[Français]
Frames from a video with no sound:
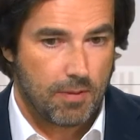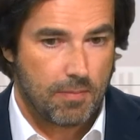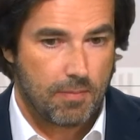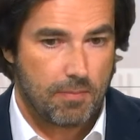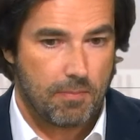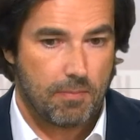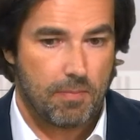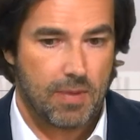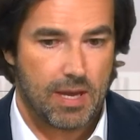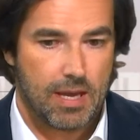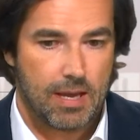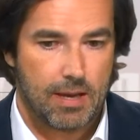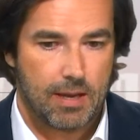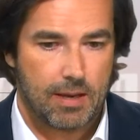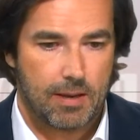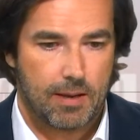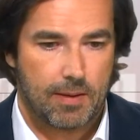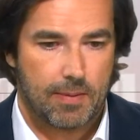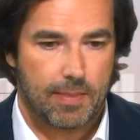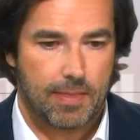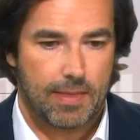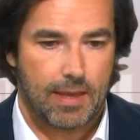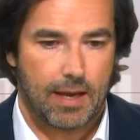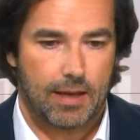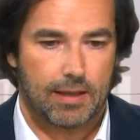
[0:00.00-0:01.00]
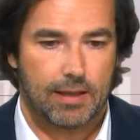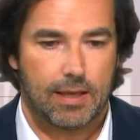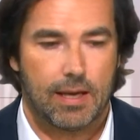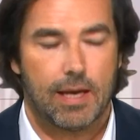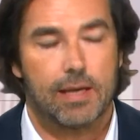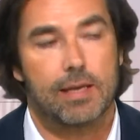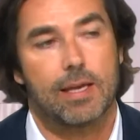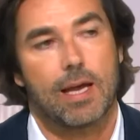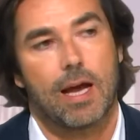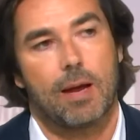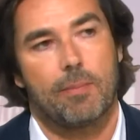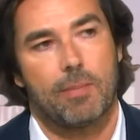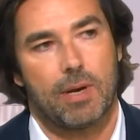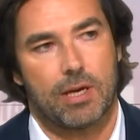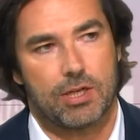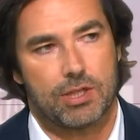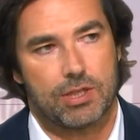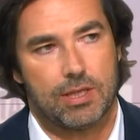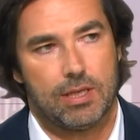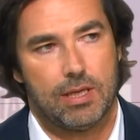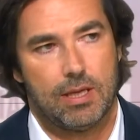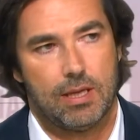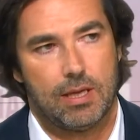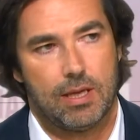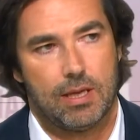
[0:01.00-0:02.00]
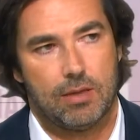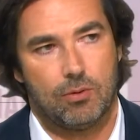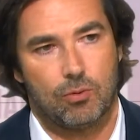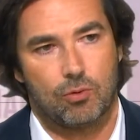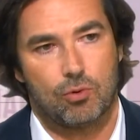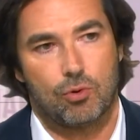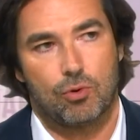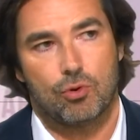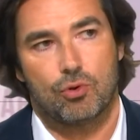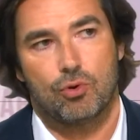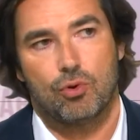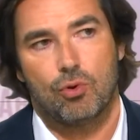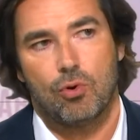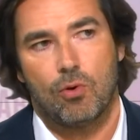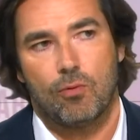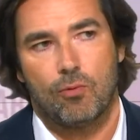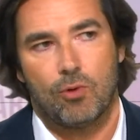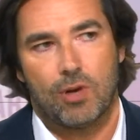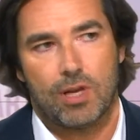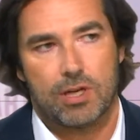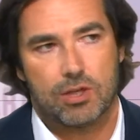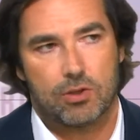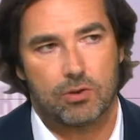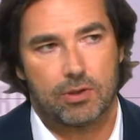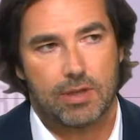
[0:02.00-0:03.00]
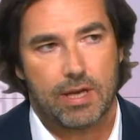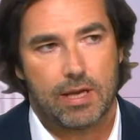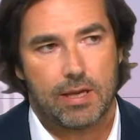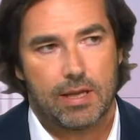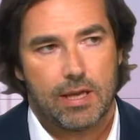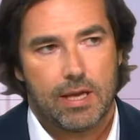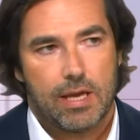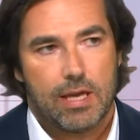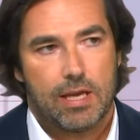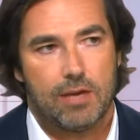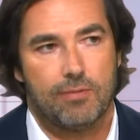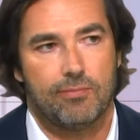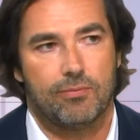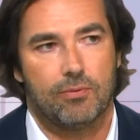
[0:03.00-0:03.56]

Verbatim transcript: mais derrière, il y a un marché, donc le jeu en vaut la chandelle. Ça vous semble